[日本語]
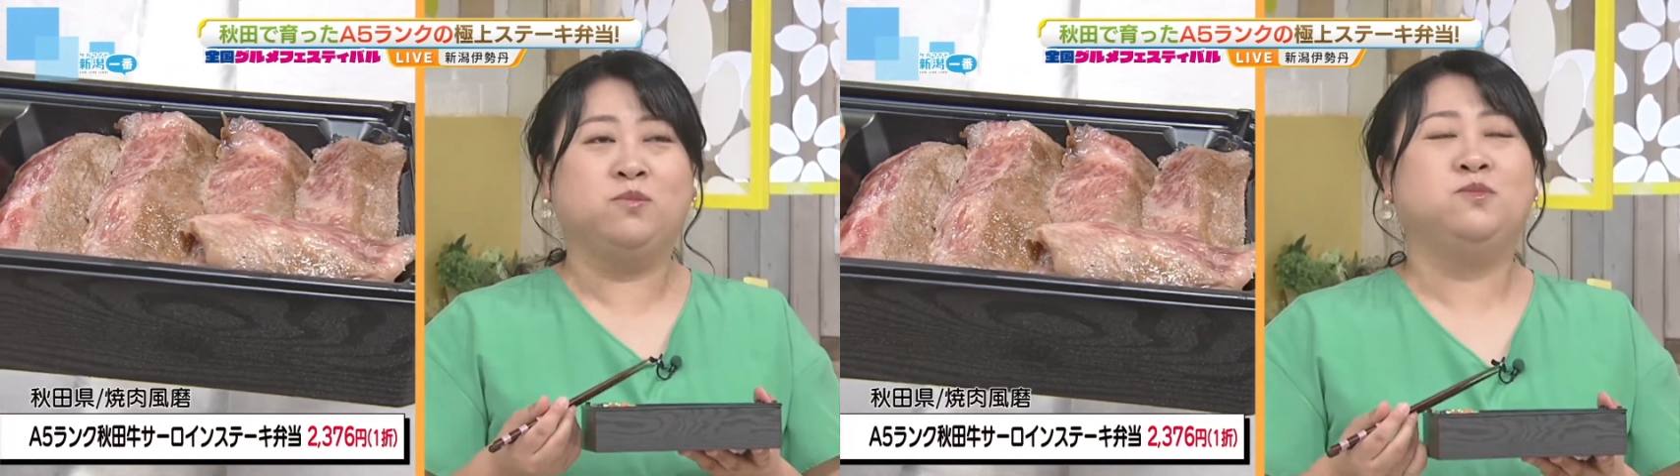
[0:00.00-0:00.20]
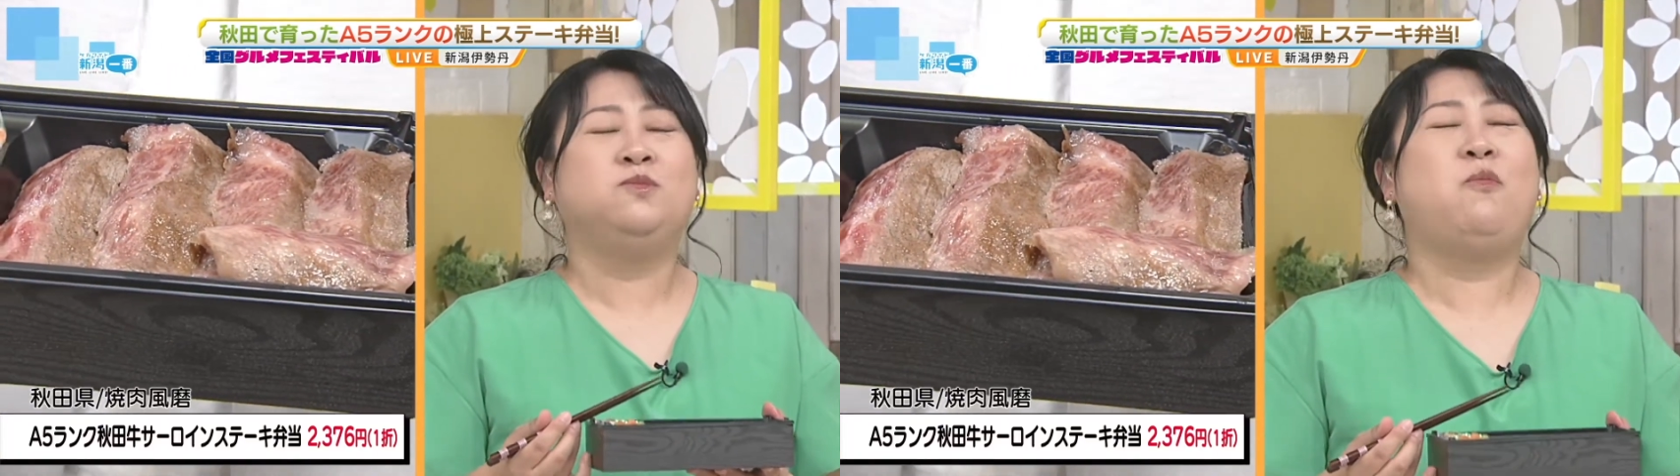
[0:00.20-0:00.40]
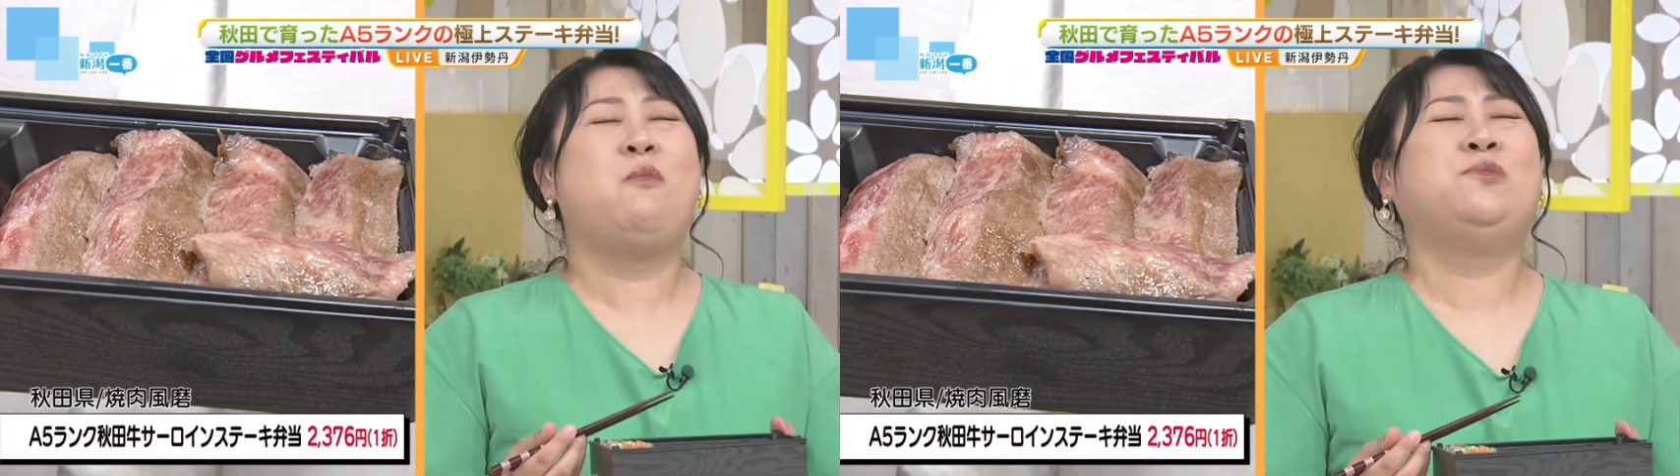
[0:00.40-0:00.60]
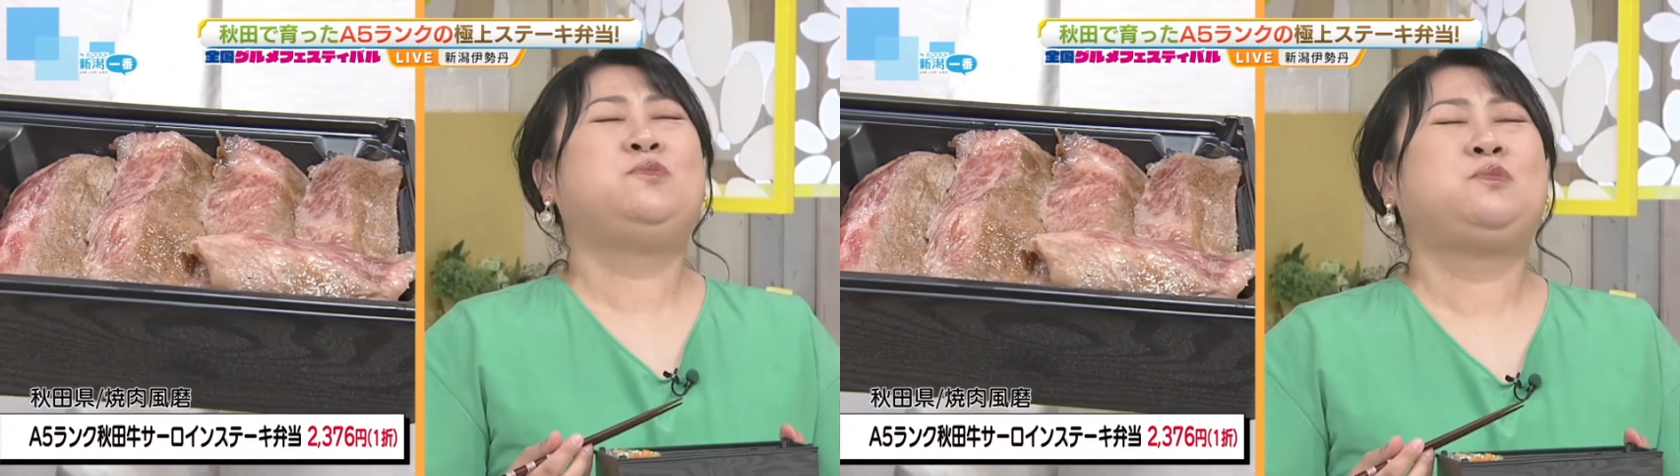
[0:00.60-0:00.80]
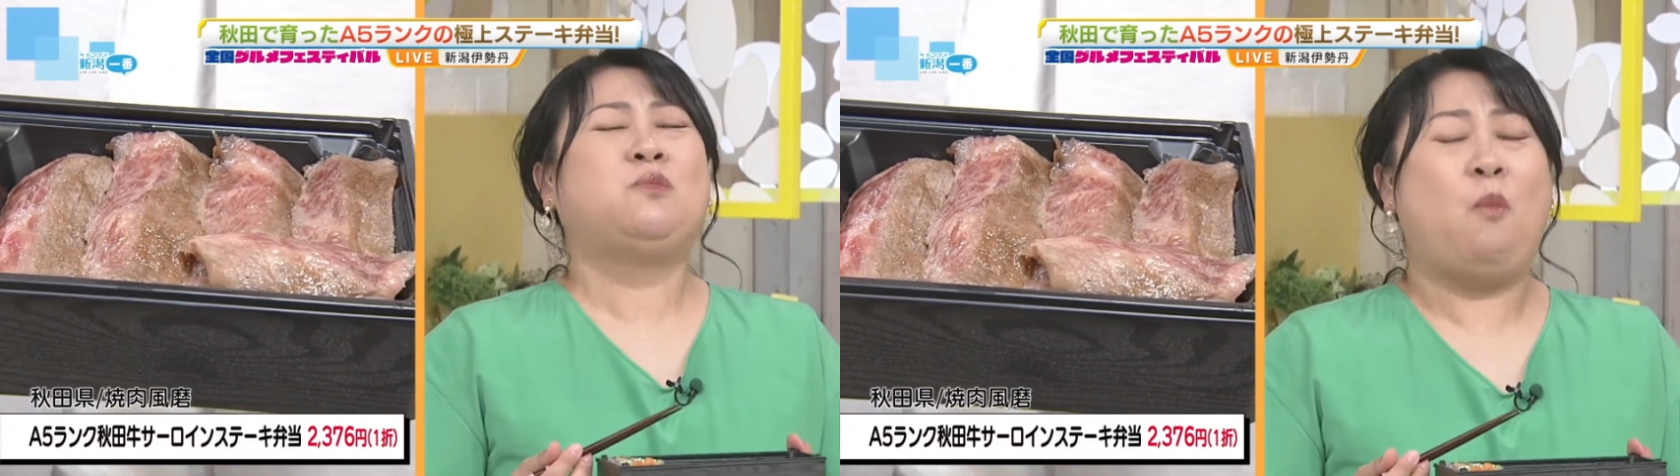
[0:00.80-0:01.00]
瞬で表
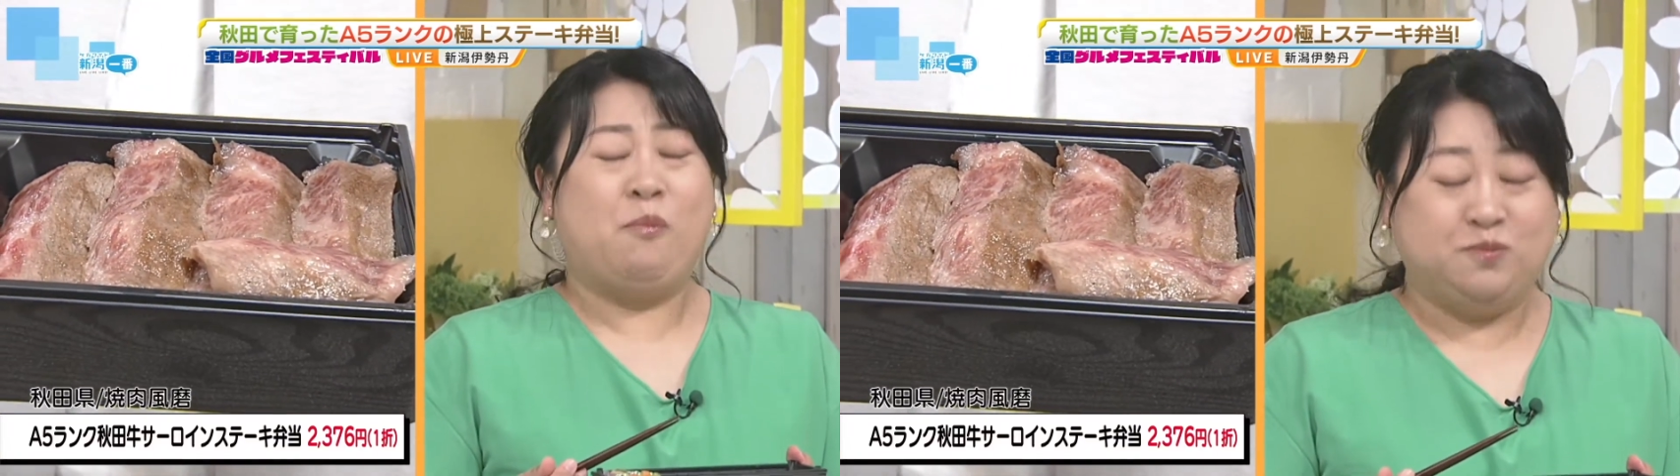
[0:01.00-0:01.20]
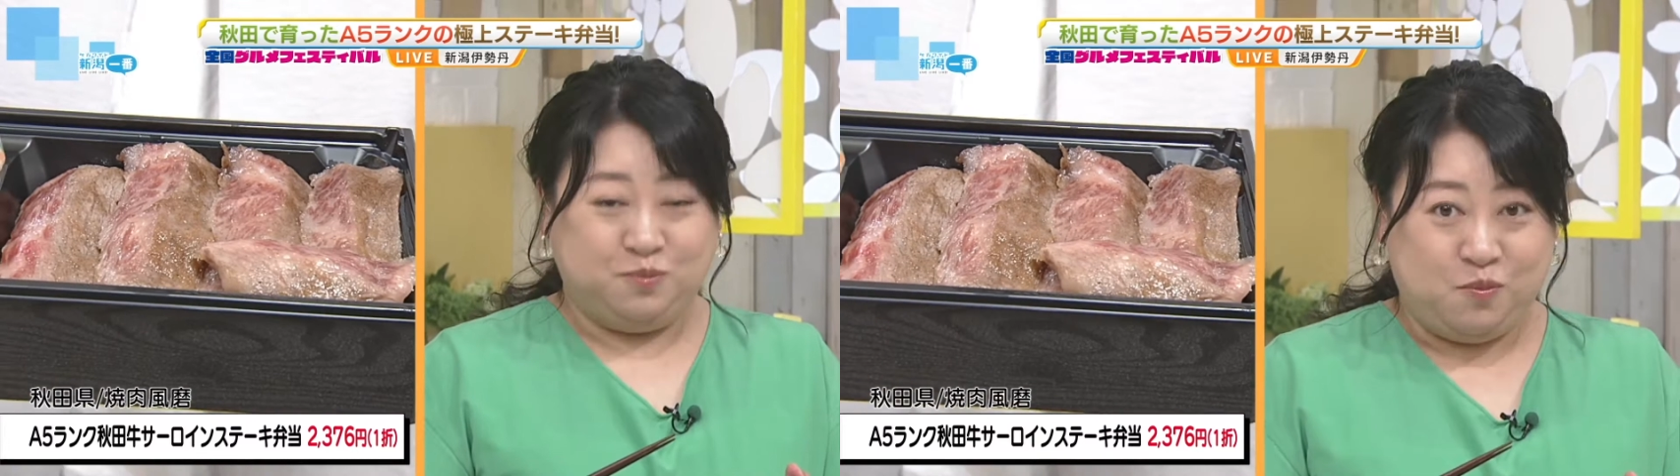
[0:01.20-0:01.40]
情が変わりました。